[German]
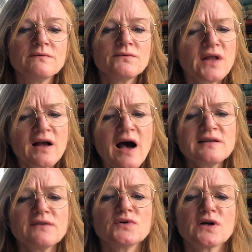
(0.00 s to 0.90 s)
Der
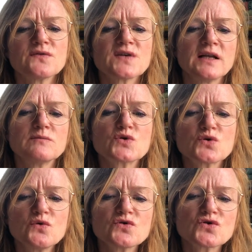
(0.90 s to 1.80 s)
Kater wird auf seinem
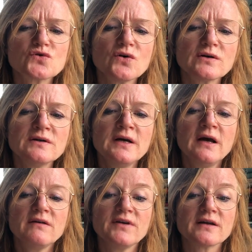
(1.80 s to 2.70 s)
Schoß schnurren,
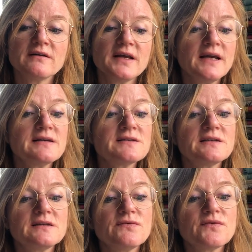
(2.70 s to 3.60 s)
während er sich
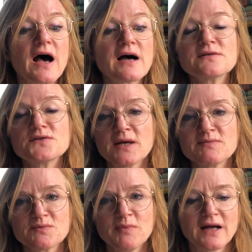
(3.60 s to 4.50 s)
die Fragen
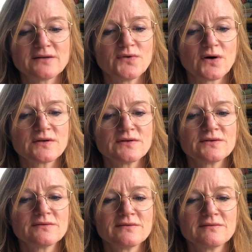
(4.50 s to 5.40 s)
selbst beantwortet.
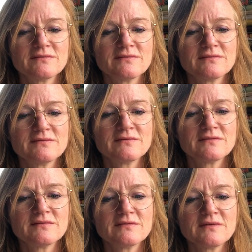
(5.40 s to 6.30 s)

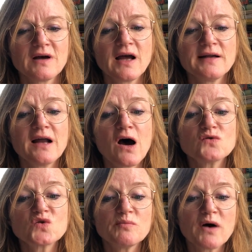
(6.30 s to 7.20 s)
Ein
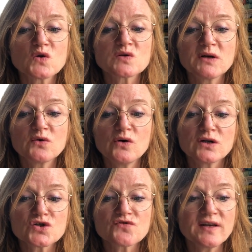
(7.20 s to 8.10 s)
Auto braust mit hoher
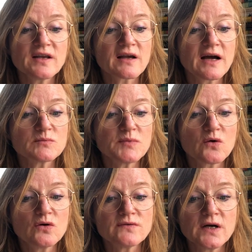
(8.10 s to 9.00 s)
Geschwindigkeit um die
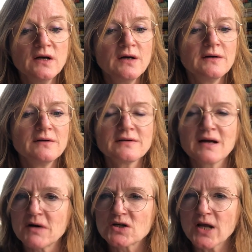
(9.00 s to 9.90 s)
Kurve.
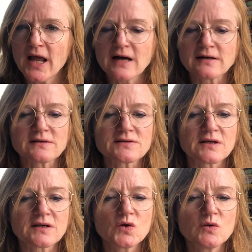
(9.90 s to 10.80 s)
Tamasch ärgert
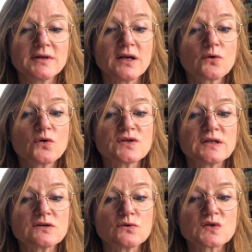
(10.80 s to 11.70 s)
sich über den
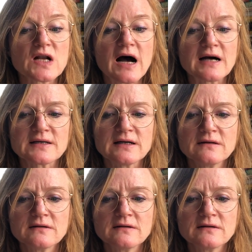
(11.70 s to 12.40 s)
rücksichtslosen Raser.